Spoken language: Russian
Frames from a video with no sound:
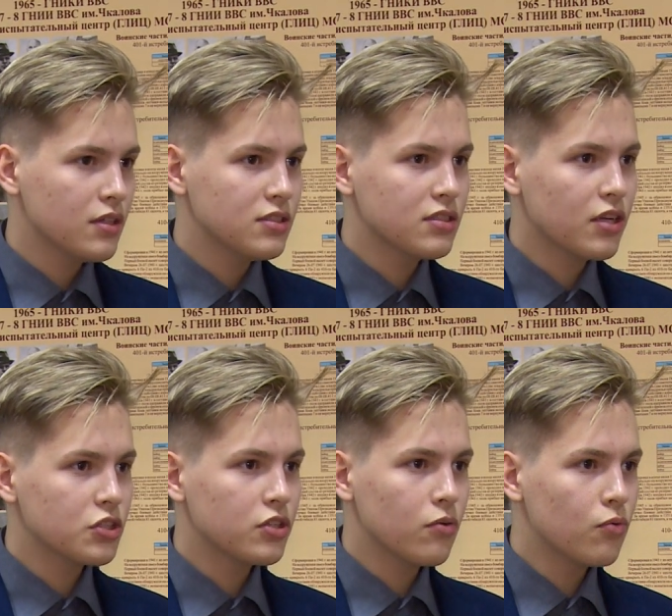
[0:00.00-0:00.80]
Здесь
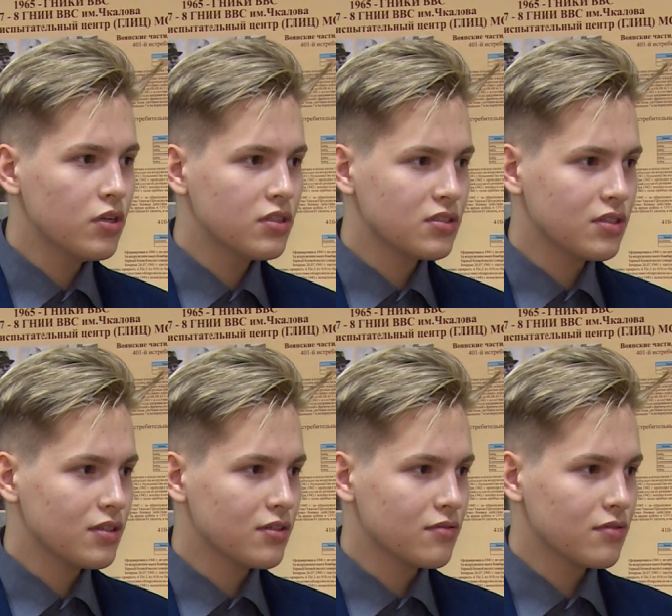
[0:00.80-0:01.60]
каждая
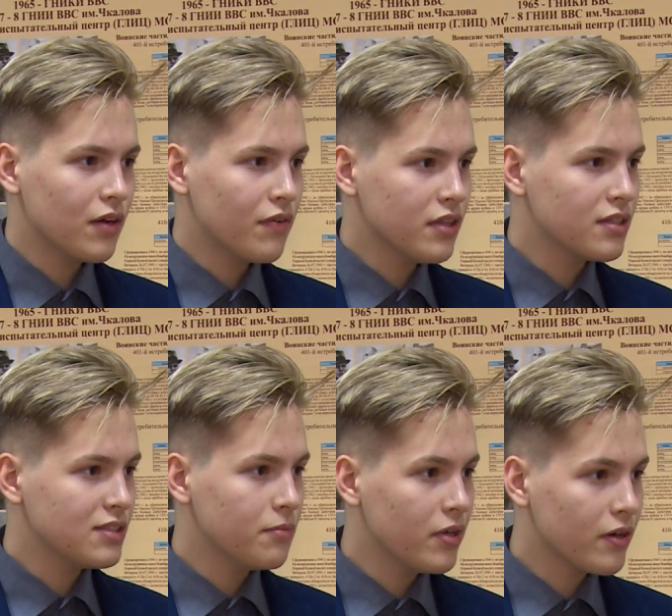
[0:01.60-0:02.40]
улица говорит о
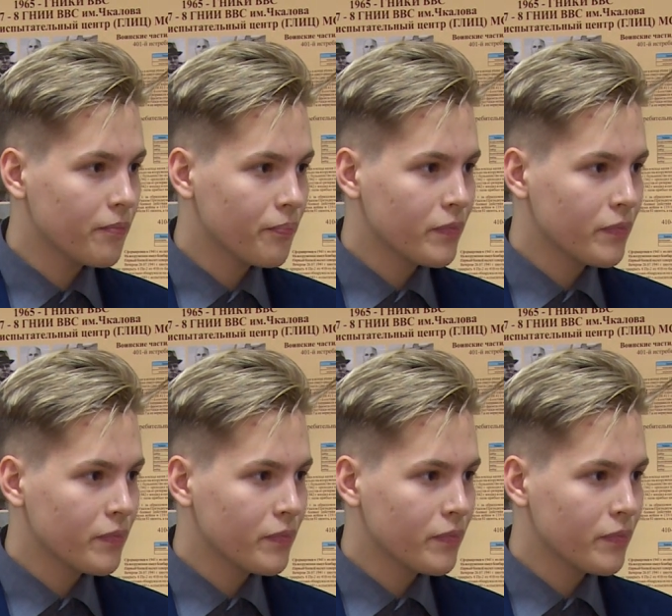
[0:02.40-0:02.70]
себе.